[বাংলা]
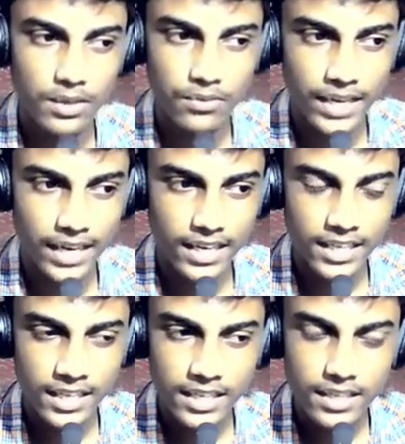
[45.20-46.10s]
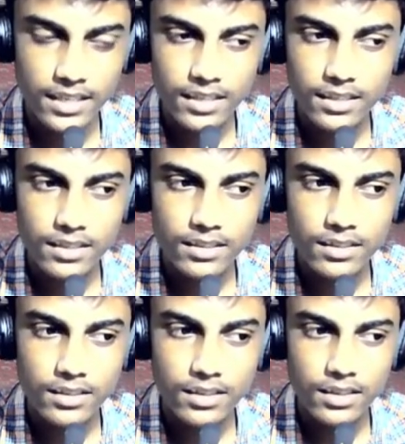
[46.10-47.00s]
ফ্র্যাঙ্কলিনের
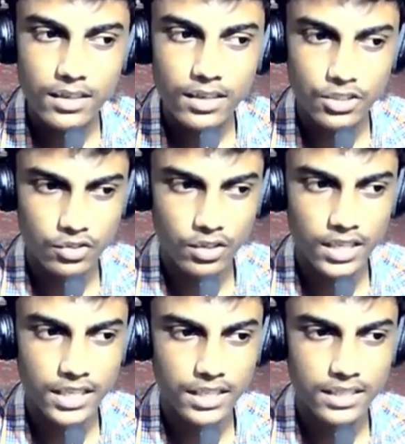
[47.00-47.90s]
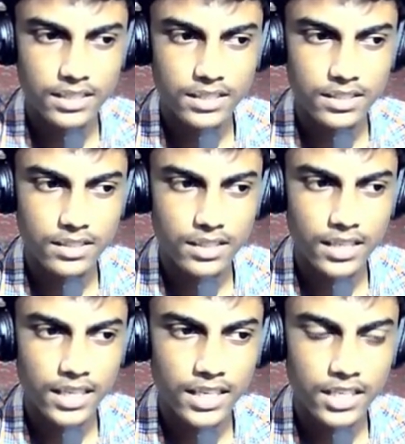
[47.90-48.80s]
আসলে
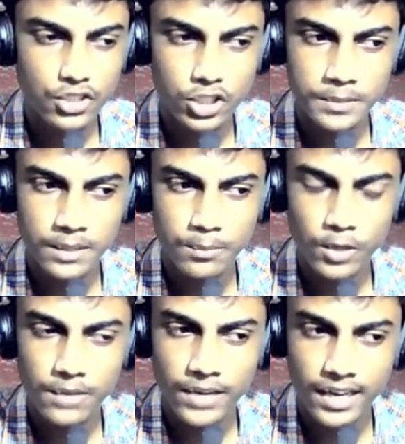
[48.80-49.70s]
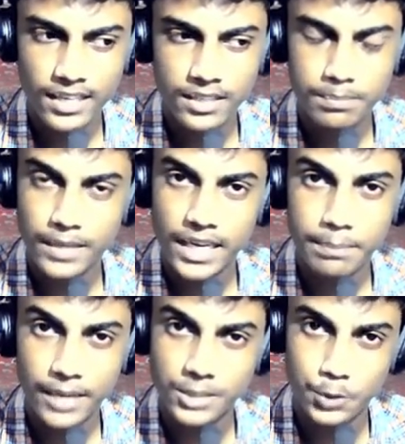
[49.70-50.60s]
এই সুইমিং পুলে ফ্র্যাঙ্কলিন প্রায়
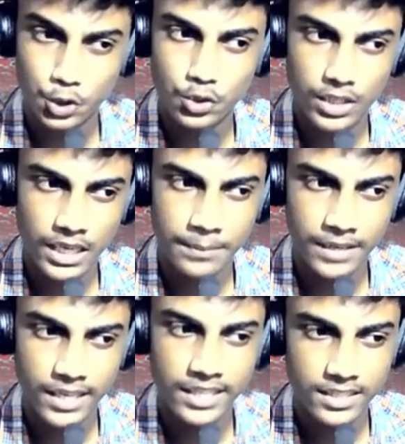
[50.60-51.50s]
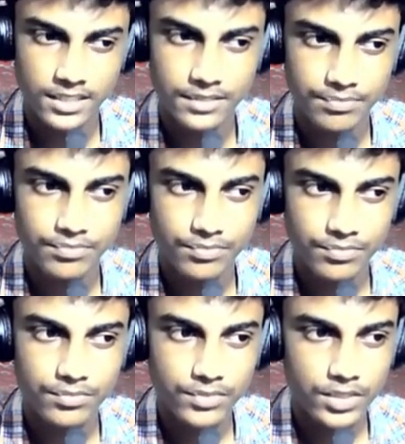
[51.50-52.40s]
পাঁচ বছর ধরে নামে না ঠিক আছে
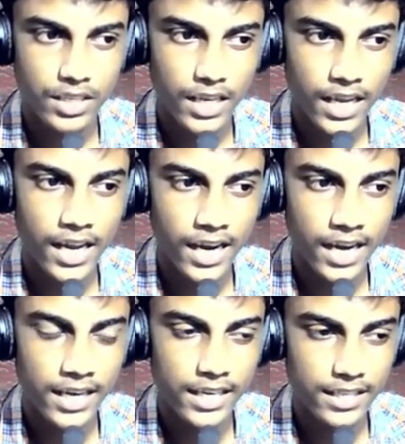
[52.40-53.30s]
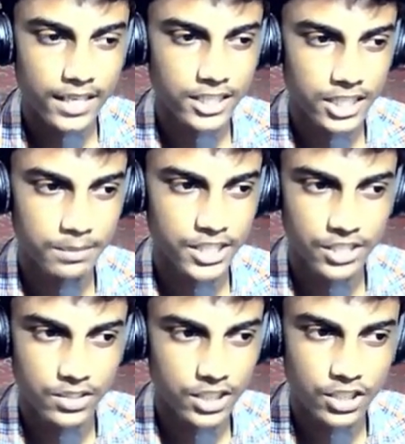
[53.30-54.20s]
অ্যান্ড আজকে বৃষ্টি
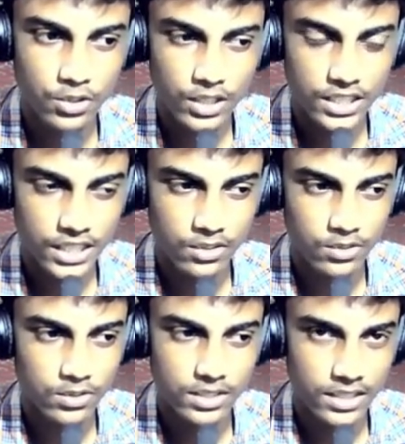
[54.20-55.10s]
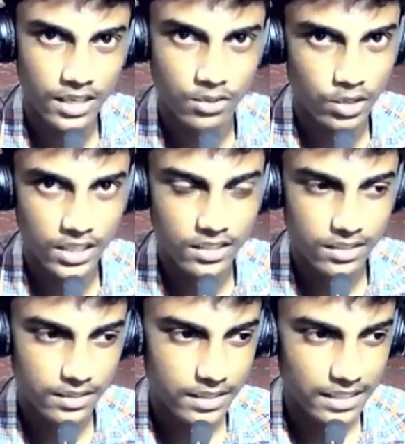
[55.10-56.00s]
হচ্ছে তো আজকে একটু স্নান করে নিই
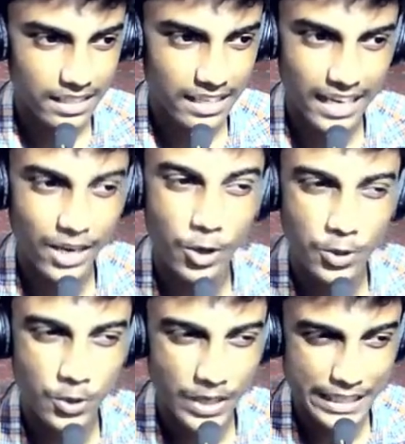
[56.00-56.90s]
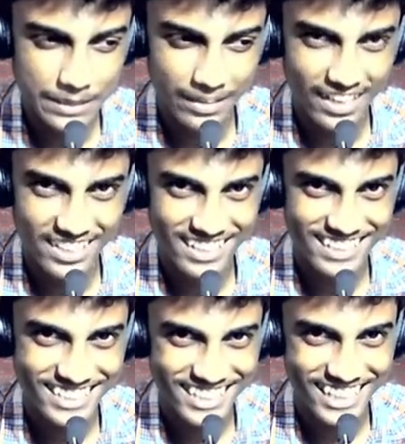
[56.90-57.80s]
গায়ে গন্ধ হয়ে গেছে ফ্র্যাঙ্কলিনের
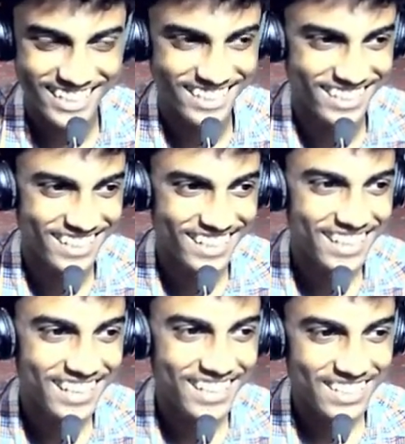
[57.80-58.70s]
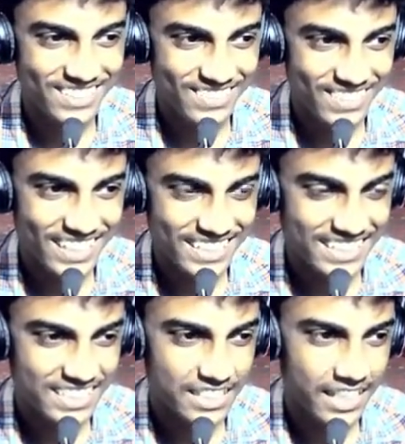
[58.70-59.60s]
তো গাইস
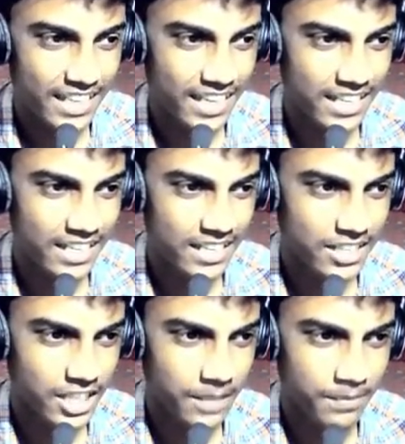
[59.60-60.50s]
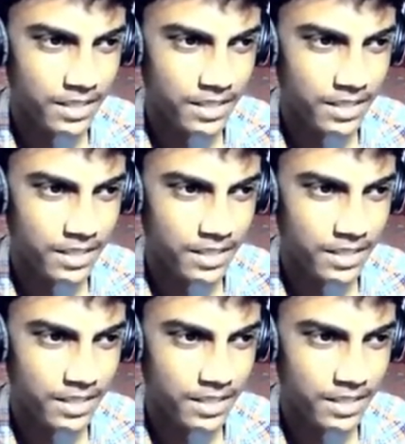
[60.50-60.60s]
এখানে সামনে